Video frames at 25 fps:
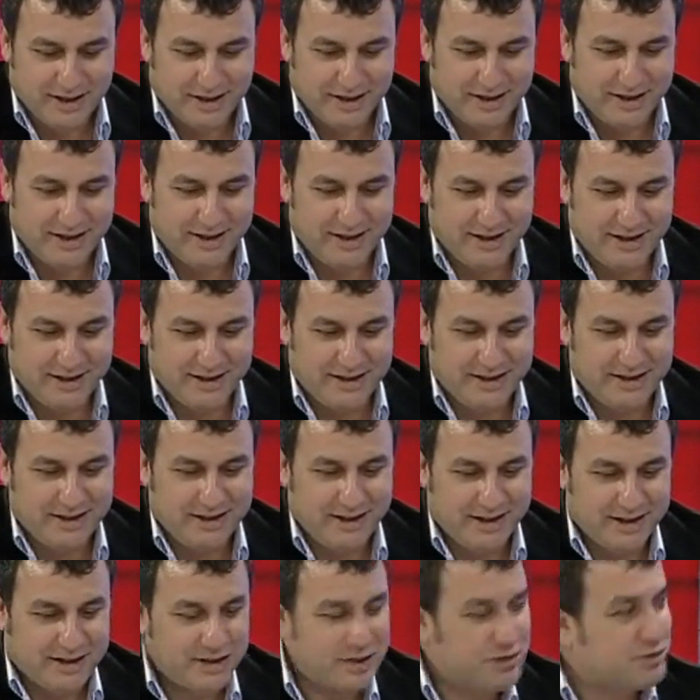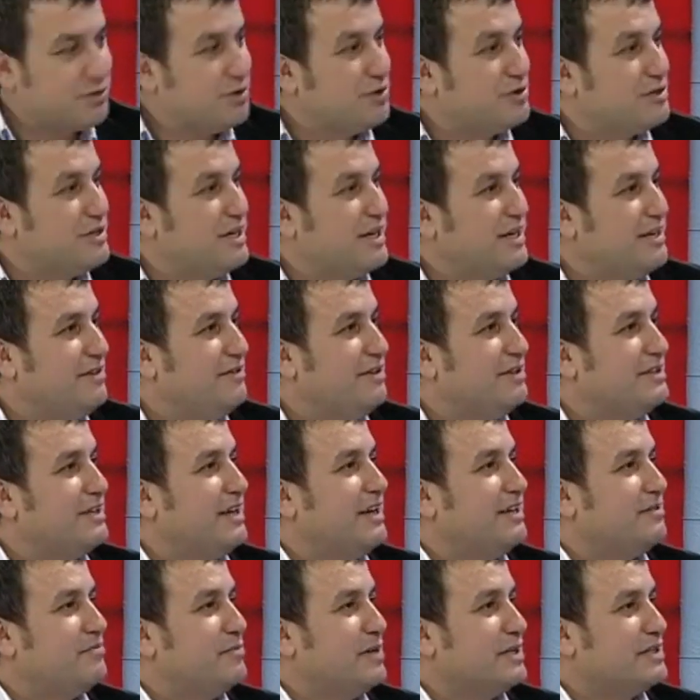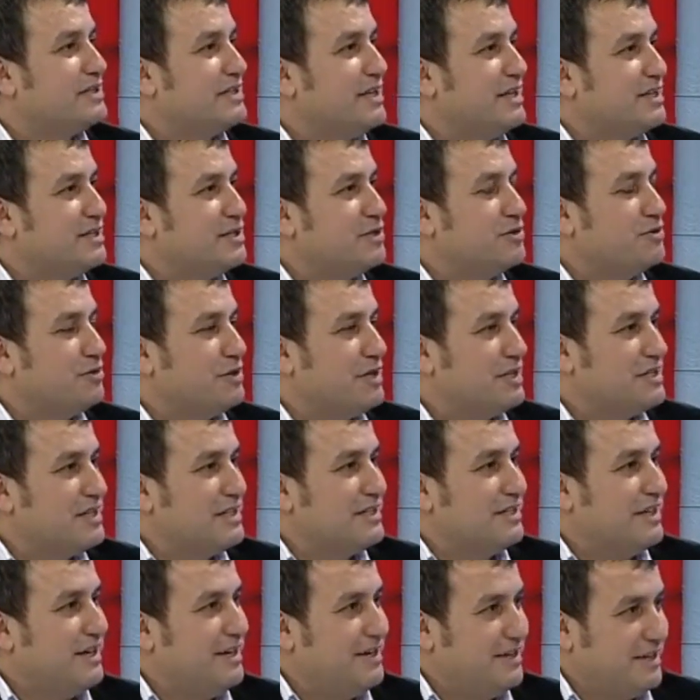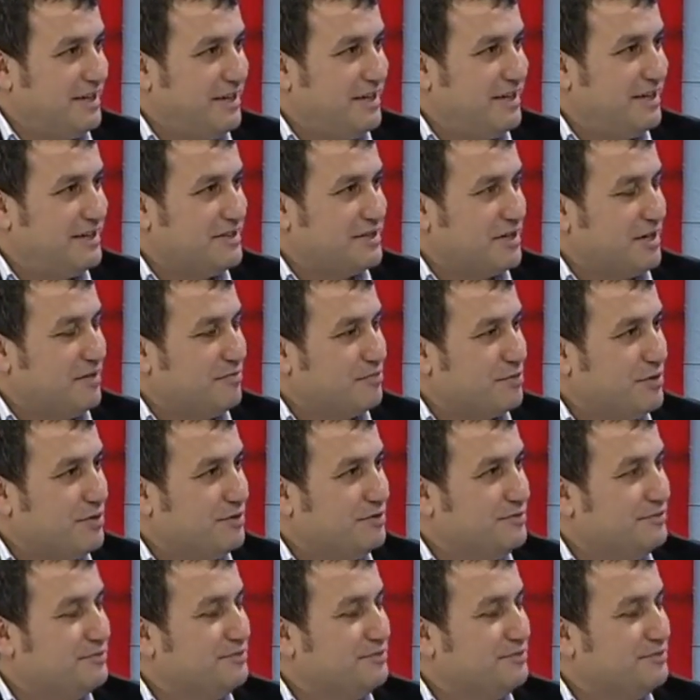Ee, hangi sözlerle veda etmek istersin güreşe daire şampiyon?